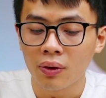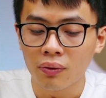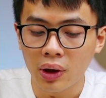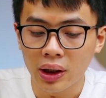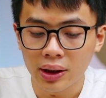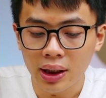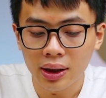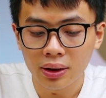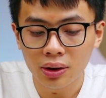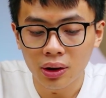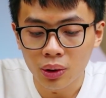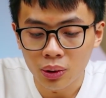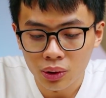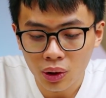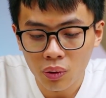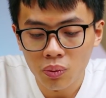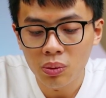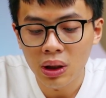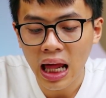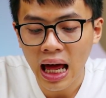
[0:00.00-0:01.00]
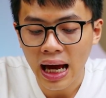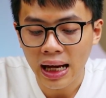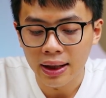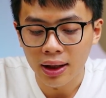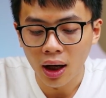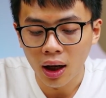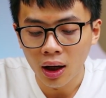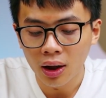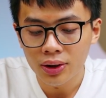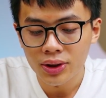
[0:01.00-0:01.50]
Vậy thì tự trung
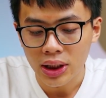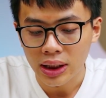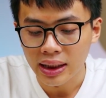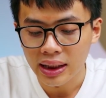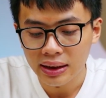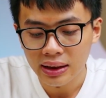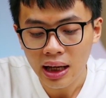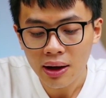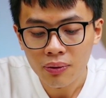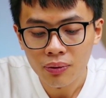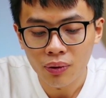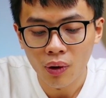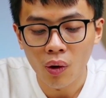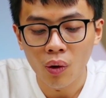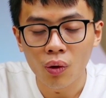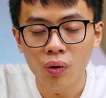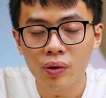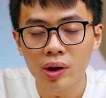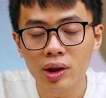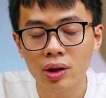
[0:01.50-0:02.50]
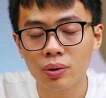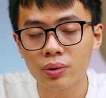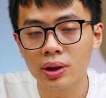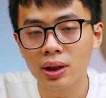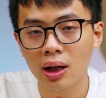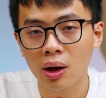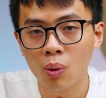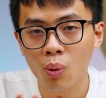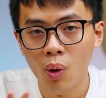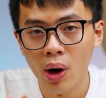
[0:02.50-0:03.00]
lại ở những cái tác vụ ví dụ
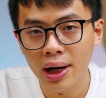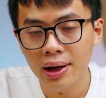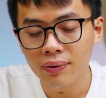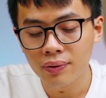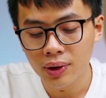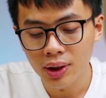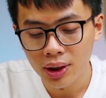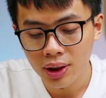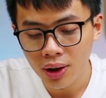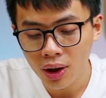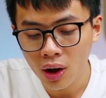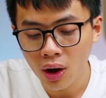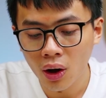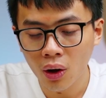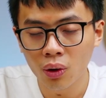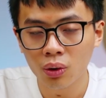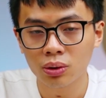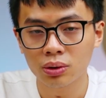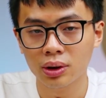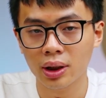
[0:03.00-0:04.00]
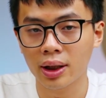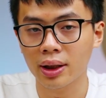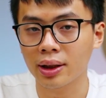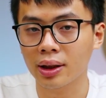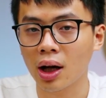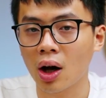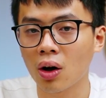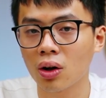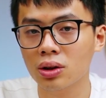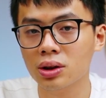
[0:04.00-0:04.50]
như là quay video thì
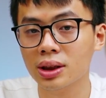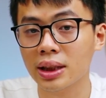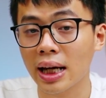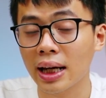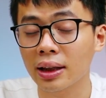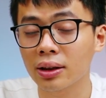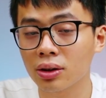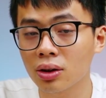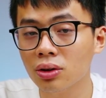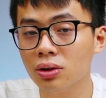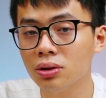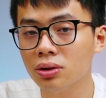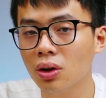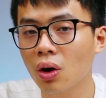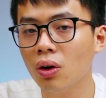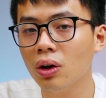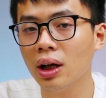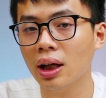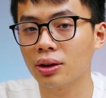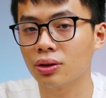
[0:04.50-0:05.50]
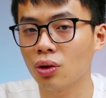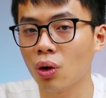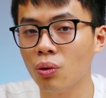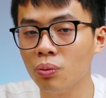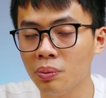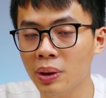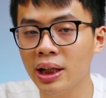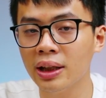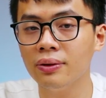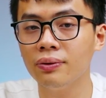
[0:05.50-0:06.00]
nó sẽ tương đối là
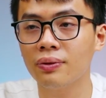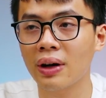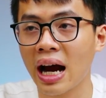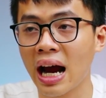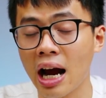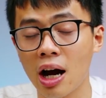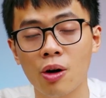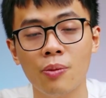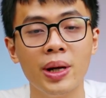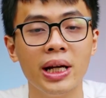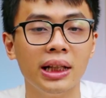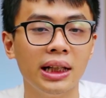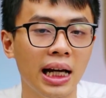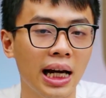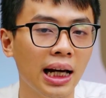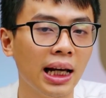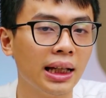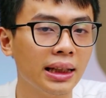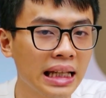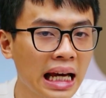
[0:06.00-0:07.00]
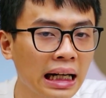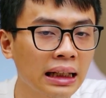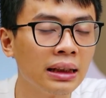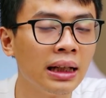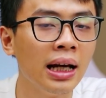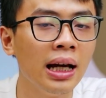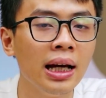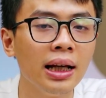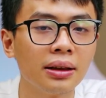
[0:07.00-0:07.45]
tốn pin và hao pin khá là nhanh,